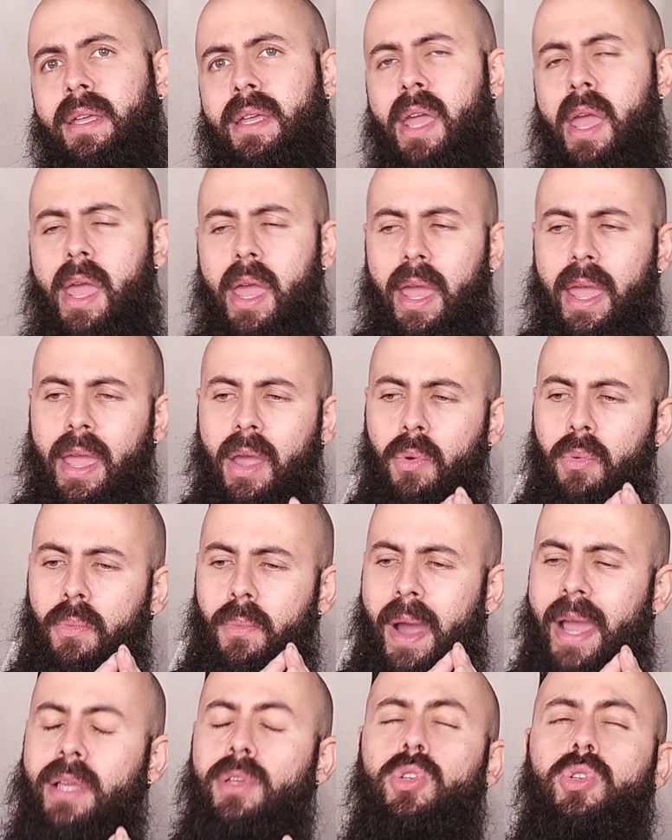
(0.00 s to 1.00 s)
É, é, o
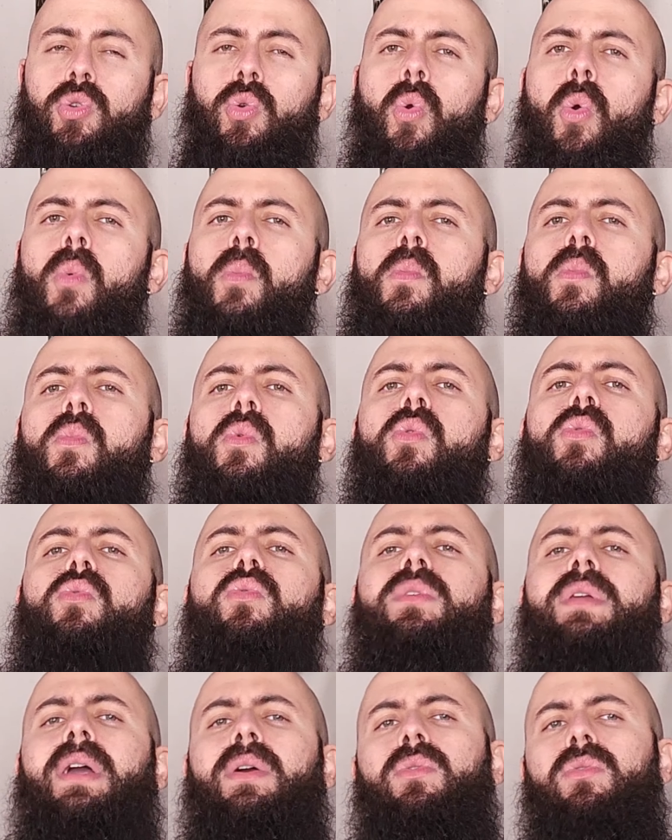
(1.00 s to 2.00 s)
mais
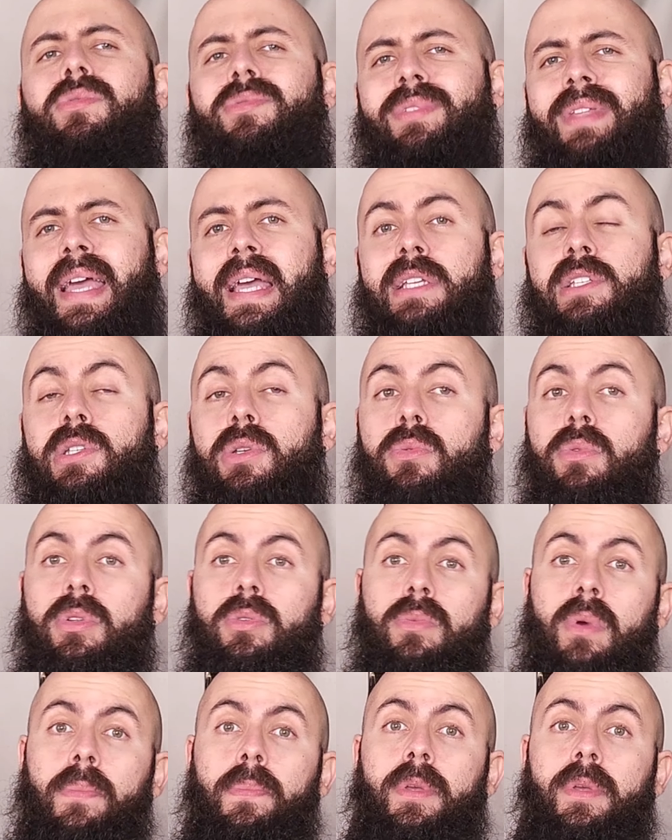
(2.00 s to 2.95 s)
comum que acontece quando uma